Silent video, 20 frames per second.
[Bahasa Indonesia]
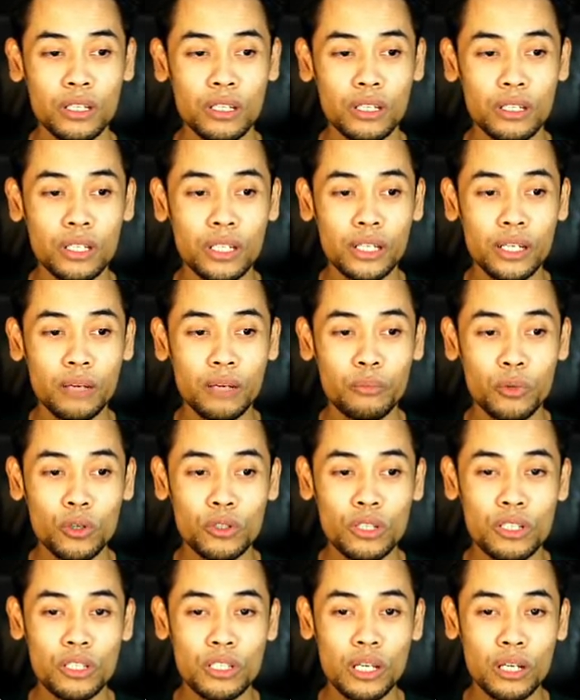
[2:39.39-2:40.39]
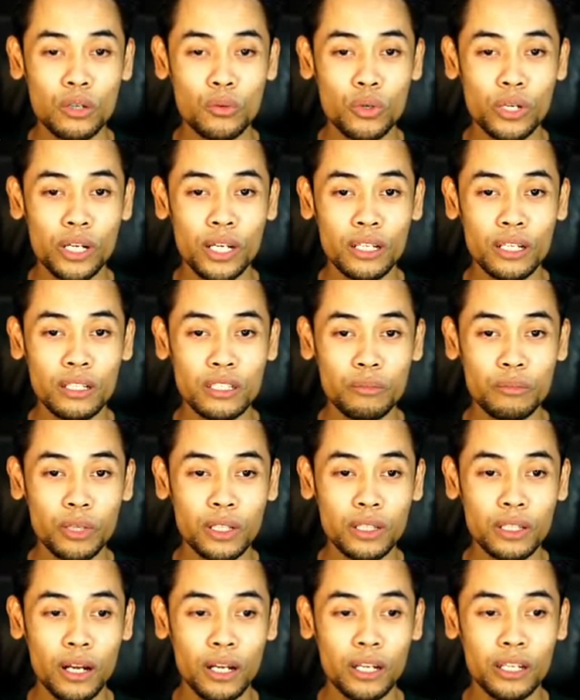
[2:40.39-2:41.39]
dia posisinya kuning
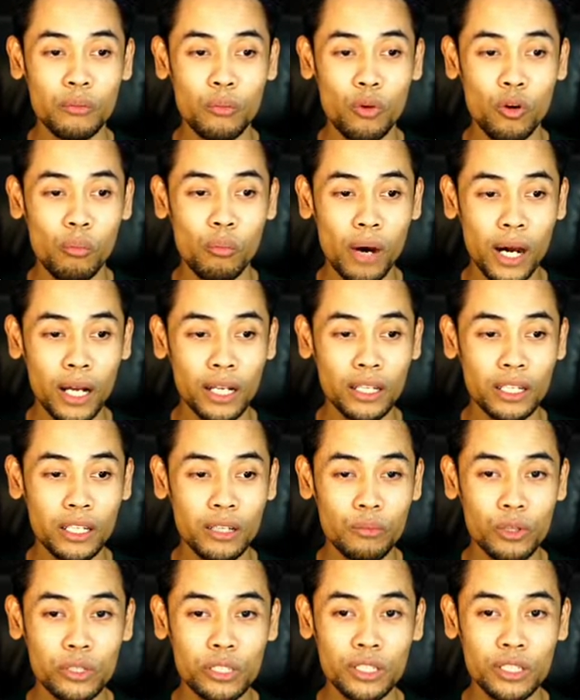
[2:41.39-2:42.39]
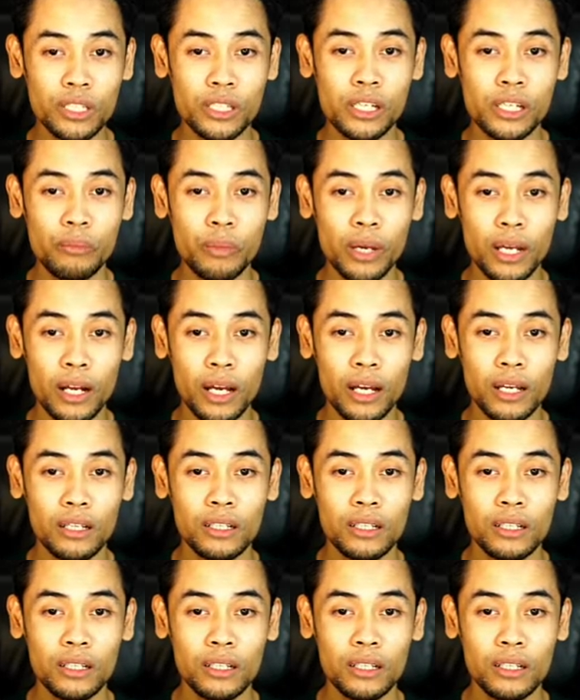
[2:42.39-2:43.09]
sementara di mobile ini posisinya merah.